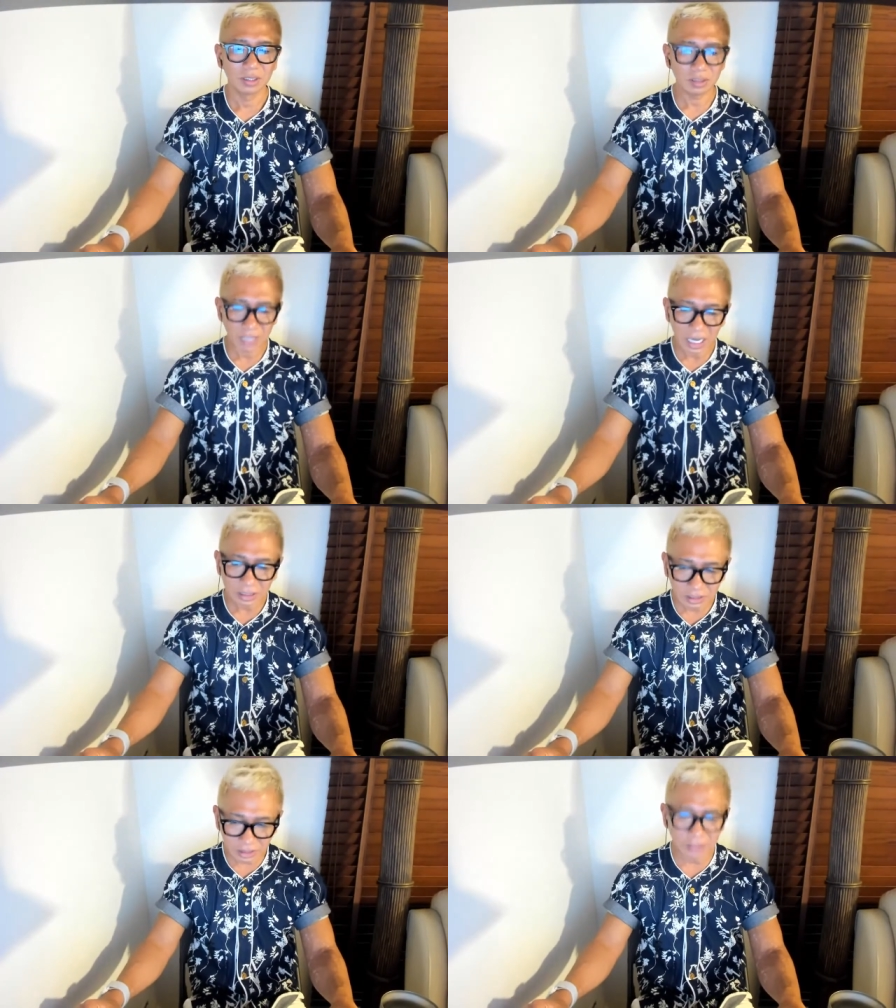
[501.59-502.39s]
悔
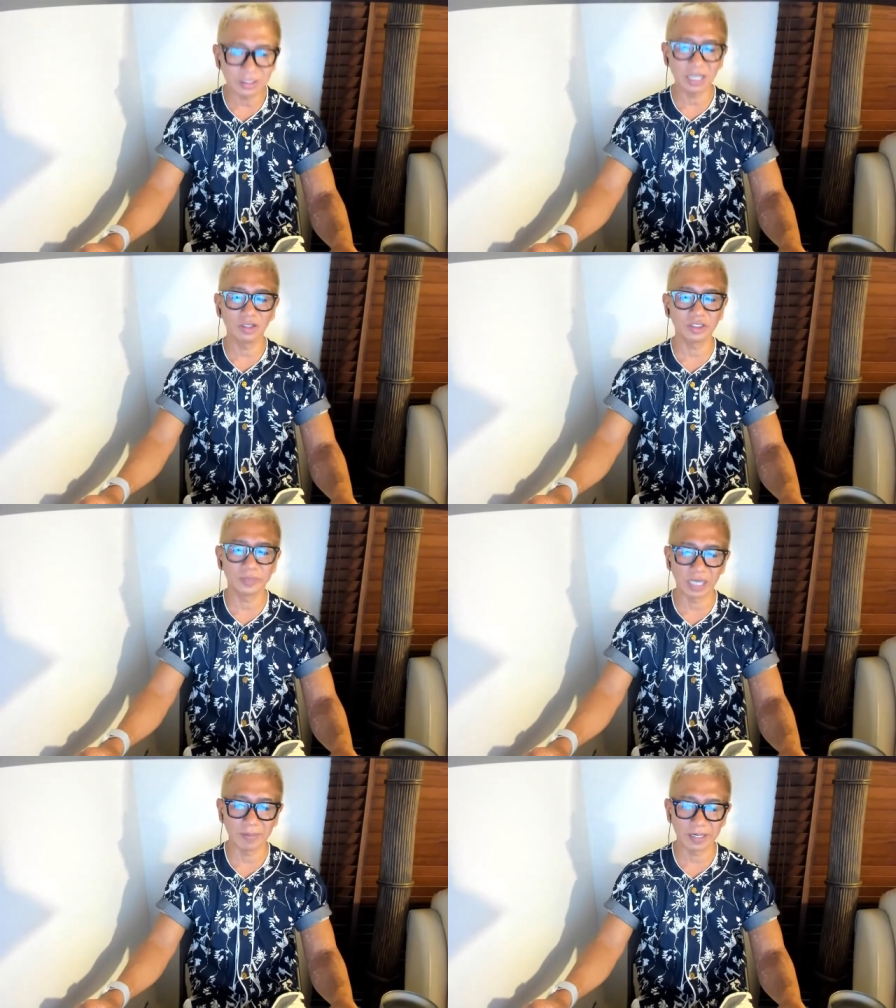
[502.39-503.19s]
しいぐらいドツボ
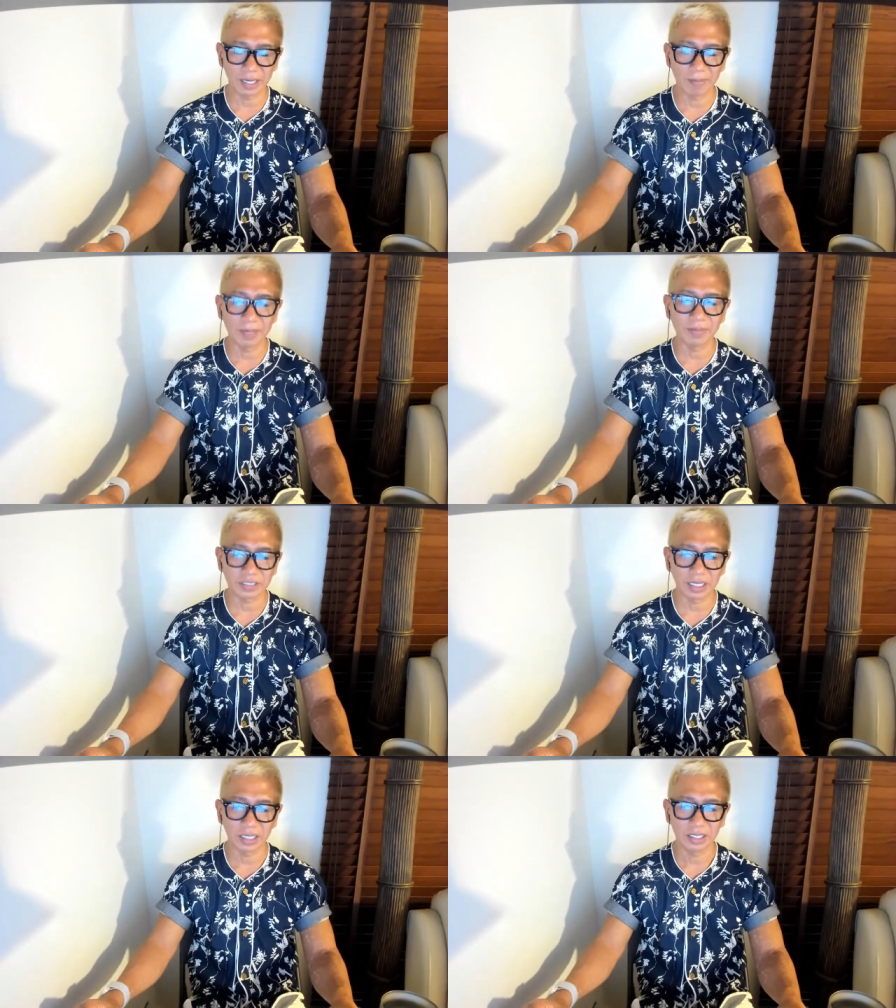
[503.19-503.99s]
にはまり、はまりました
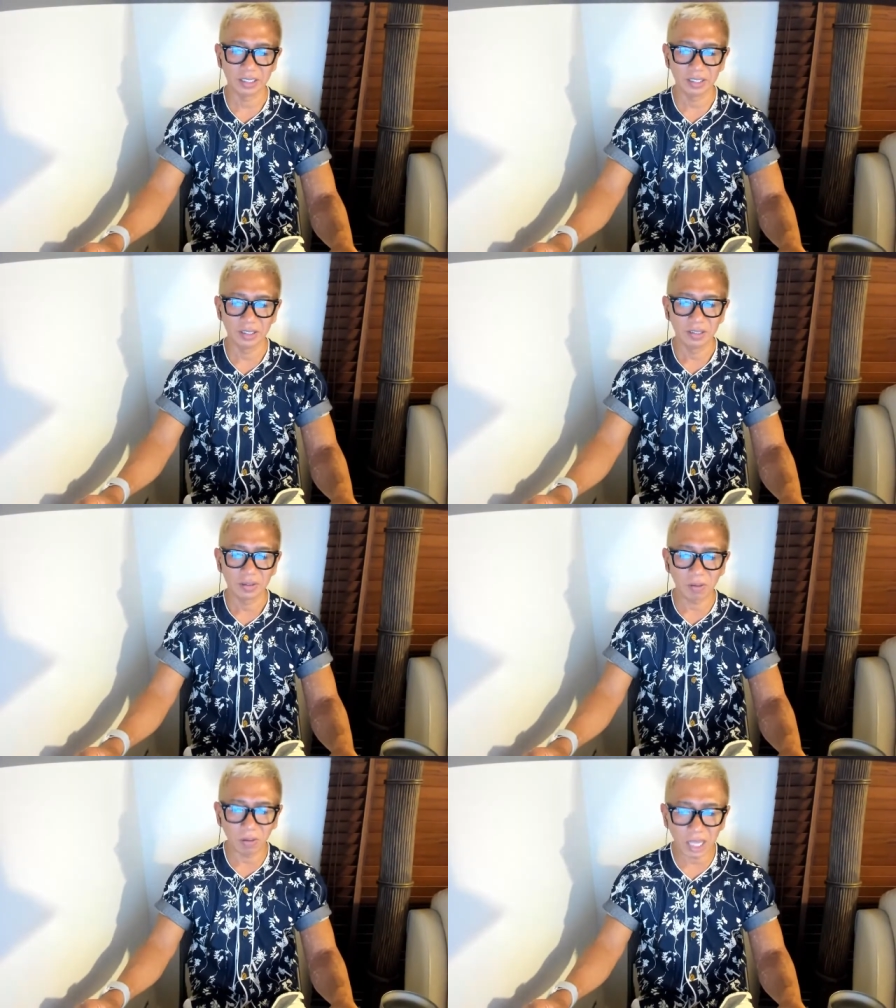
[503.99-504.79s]
ね。
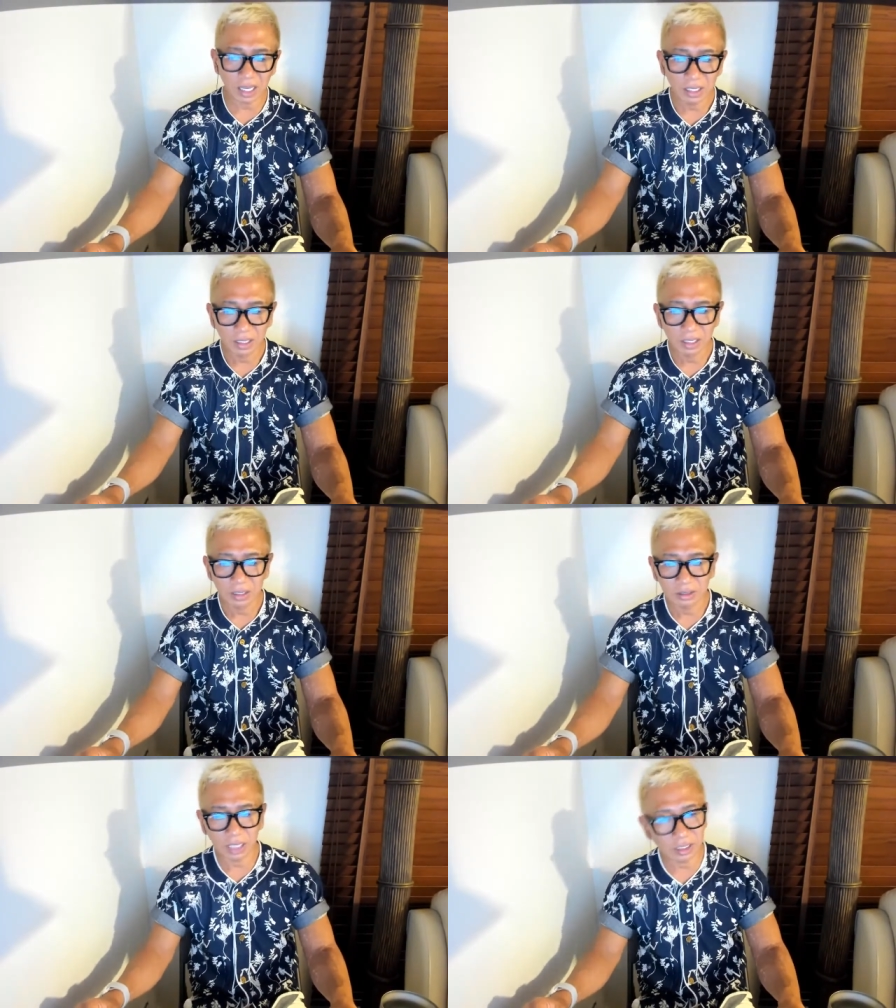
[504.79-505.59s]
これ、
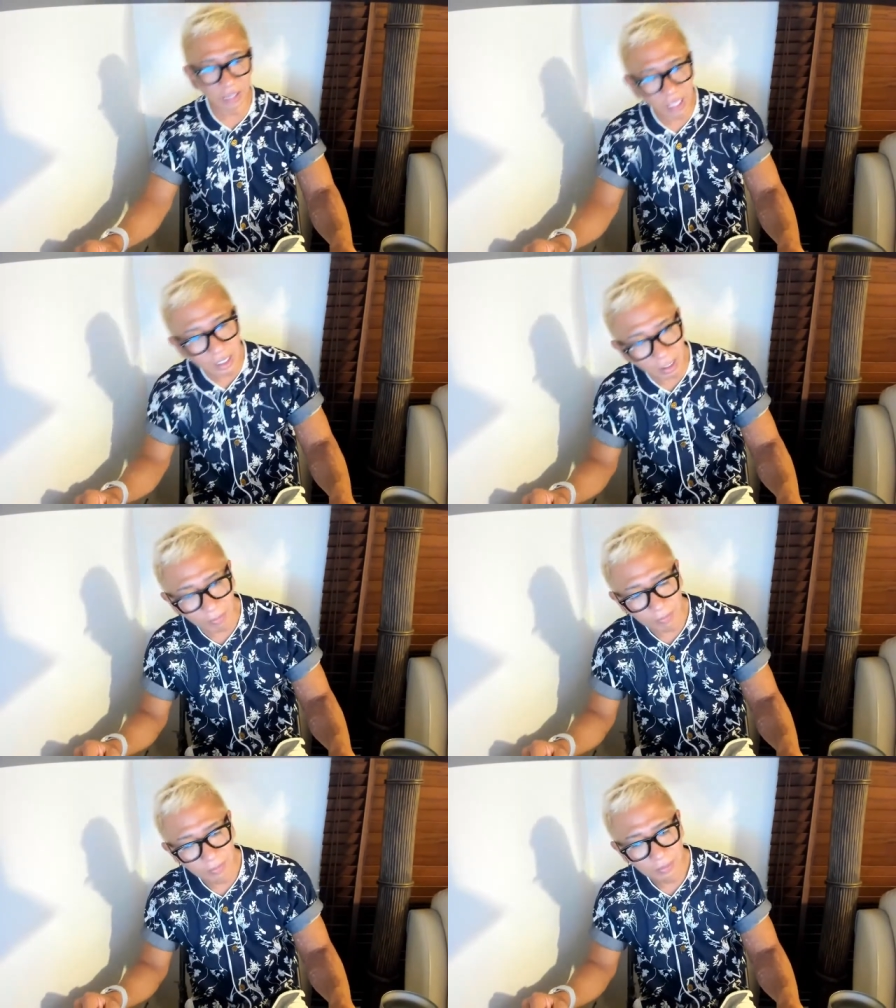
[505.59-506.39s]
てってれなの。
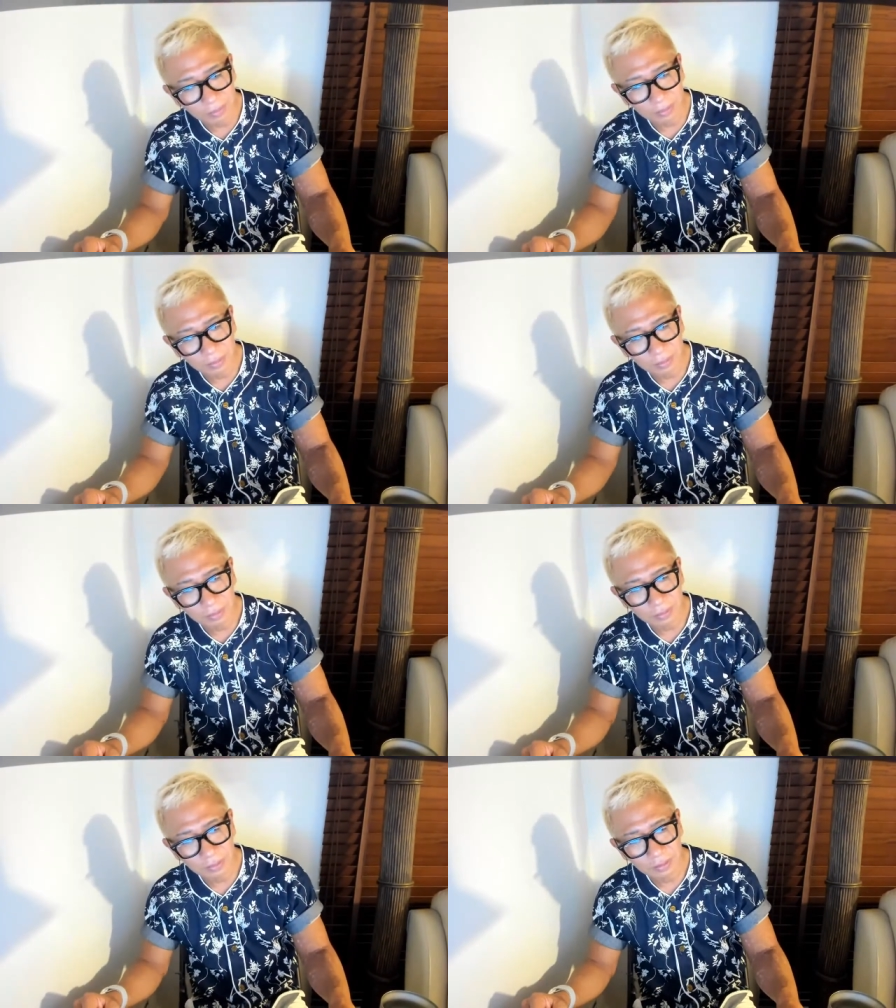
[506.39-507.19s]

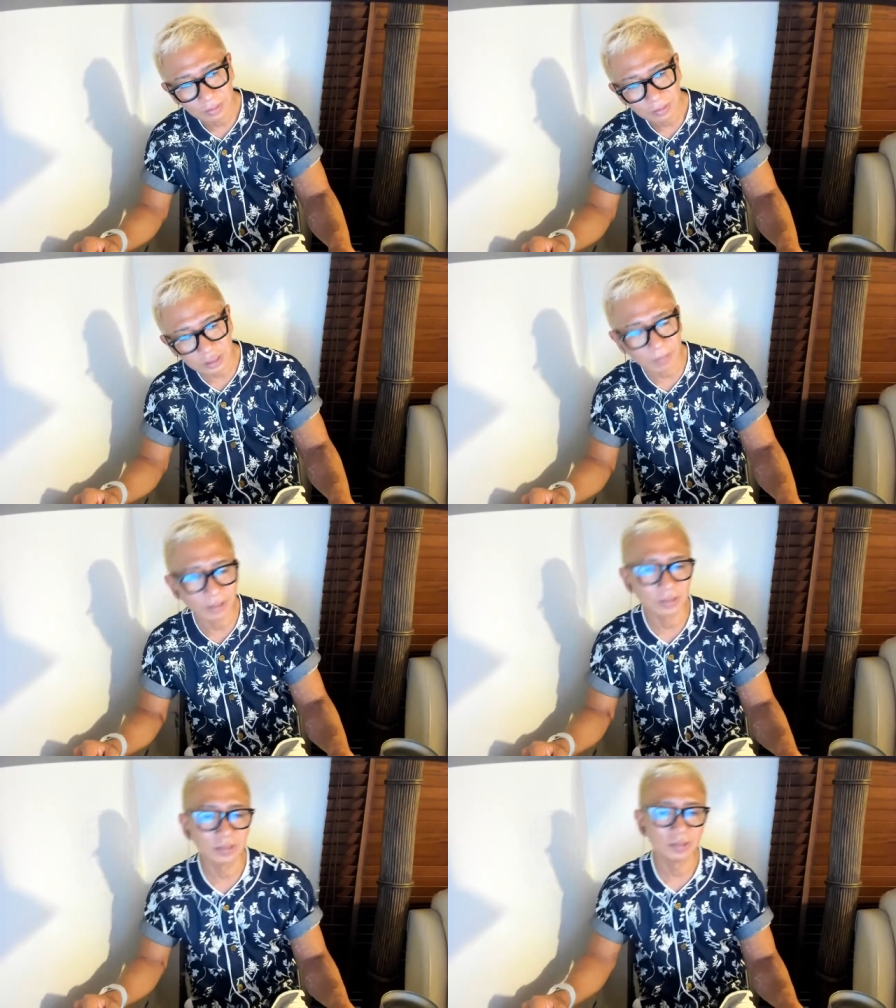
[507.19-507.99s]
西山
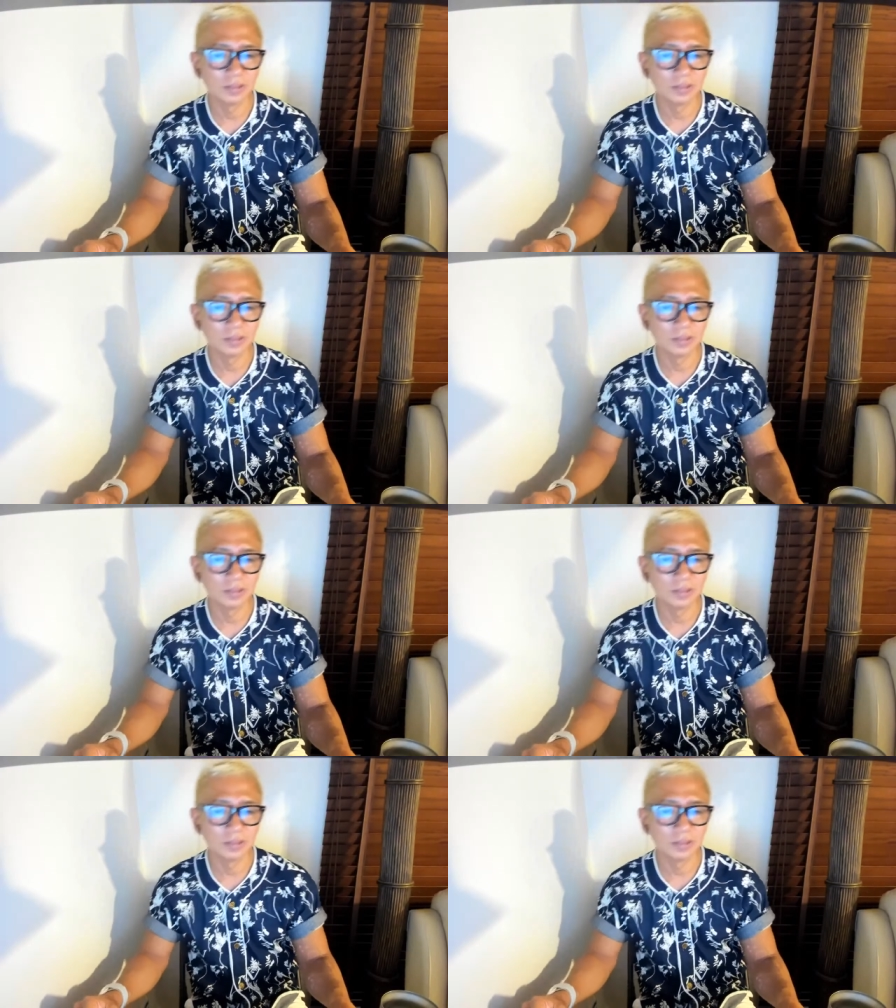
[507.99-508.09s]
くん。